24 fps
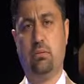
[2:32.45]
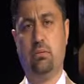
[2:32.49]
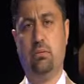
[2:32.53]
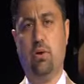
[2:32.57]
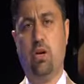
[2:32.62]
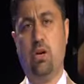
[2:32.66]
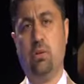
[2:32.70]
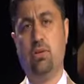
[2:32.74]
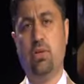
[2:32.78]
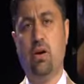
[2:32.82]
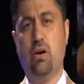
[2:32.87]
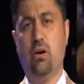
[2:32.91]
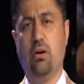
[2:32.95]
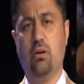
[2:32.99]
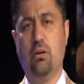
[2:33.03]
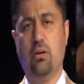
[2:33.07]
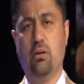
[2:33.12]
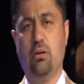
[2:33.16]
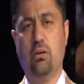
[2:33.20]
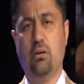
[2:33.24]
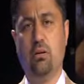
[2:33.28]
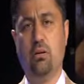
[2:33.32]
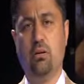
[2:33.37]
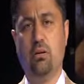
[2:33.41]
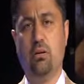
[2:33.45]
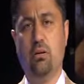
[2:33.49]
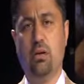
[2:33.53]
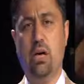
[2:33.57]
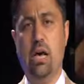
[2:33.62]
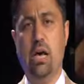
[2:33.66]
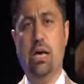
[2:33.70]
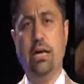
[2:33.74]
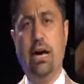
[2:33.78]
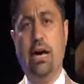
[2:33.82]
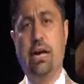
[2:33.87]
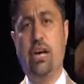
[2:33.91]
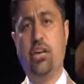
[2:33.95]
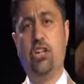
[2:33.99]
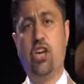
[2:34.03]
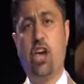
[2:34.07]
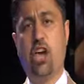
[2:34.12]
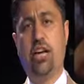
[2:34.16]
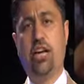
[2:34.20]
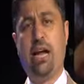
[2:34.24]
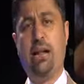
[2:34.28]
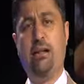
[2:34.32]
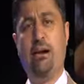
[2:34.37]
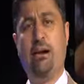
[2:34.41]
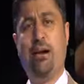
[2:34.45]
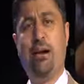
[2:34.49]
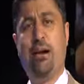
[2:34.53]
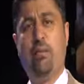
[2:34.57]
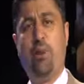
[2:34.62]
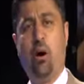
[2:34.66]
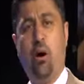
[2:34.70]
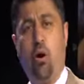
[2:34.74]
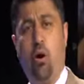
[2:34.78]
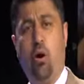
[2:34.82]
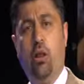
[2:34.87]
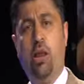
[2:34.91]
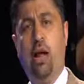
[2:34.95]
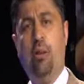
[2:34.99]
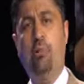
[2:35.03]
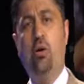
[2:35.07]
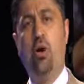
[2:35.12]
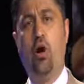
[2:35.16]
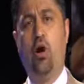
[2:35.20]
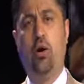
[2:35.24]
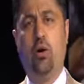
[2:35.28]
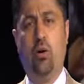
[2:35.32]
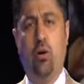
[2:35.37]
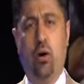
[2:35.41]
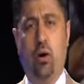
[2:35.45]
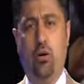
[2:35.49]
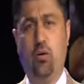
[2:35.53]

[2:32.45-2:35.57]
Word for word: Böyle bir şey yok. Garaja giren araba olamıyor